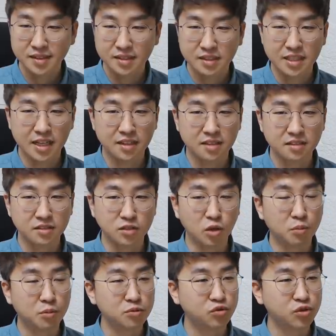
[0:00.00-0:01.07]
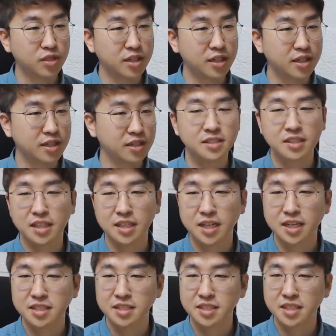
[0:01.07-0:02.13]
자, 그 저번 주에
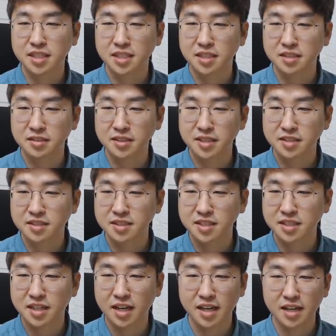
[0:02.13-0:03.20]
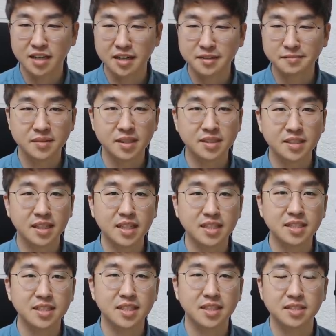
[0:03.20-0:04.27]
제다 신약을 했으니까 제다
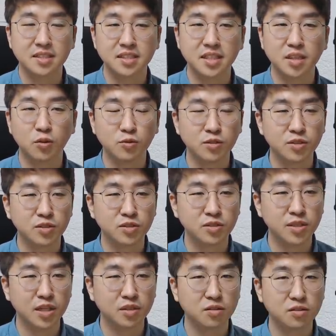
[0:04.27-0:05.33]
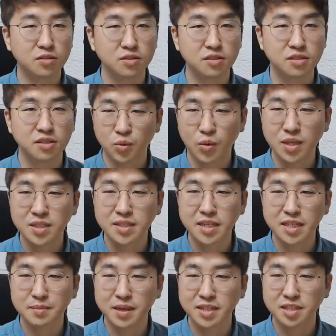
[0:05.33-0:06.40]
신약을 했으니까 오늘 할 거는
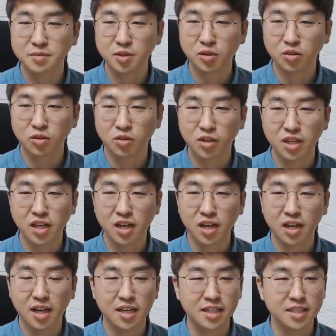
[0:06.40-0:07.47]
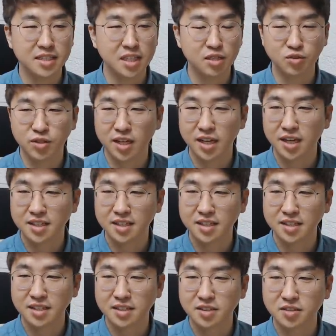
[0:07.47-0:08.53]
관살이 많으면 어떻게 될까 내사주에
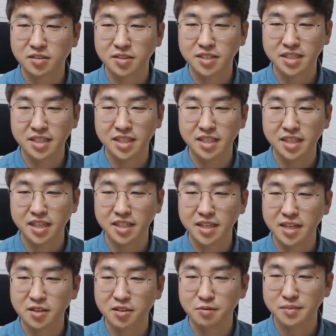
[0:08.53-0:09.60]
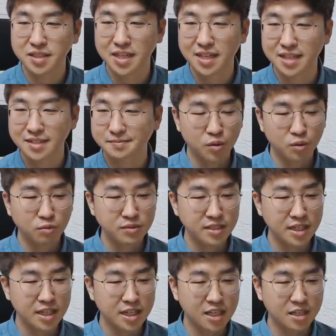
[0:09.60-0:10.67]
네 예, 그걸 이제 얘기를 할 겁니다.
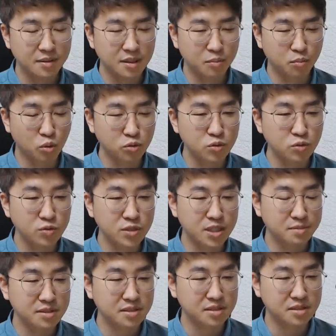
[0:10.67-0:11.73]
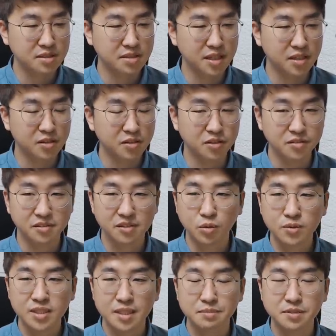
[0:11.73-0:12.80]
혼자 그러니까 모든 혼잡은 그래요.
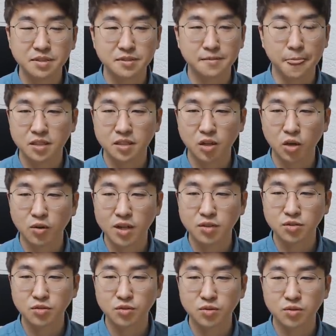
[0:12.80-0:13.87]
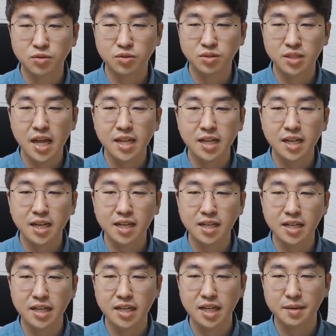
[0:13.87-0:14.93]
혼잡은 결과적으로는
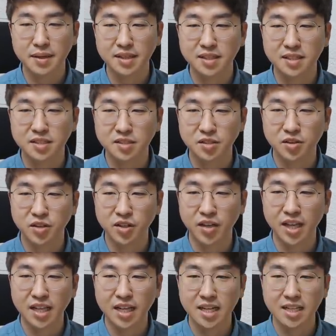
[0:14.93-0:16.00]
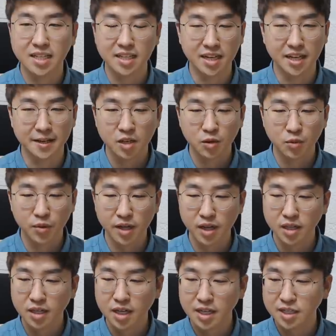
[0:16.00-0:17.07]
헷갈리게 만드는 거예요 헷갈리게 왜
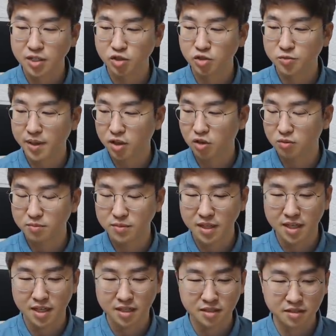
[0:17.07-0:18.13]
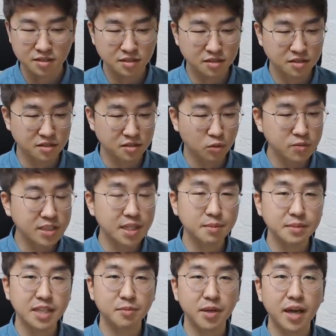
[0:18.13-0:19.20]
헷갈릴 수밖에 없냐 그
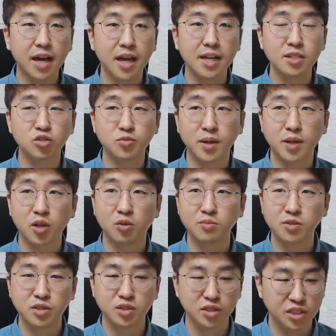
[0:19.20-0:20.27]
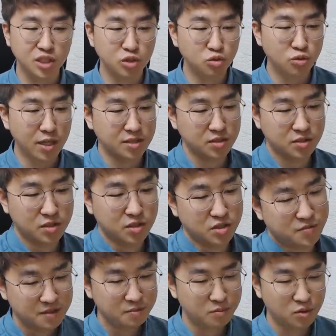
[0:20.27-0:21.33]
혼잡이 되면 헷갈릴 수밖에 없는 이유가
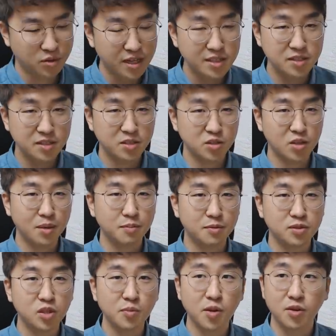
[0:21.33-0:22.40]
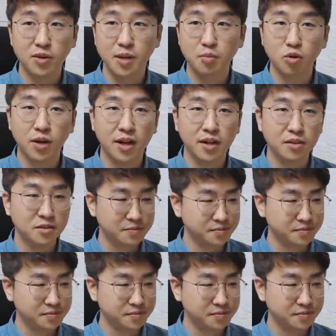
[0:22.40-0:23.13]
있어요 뭐 예를 들어서 한번 설명을 해볼까요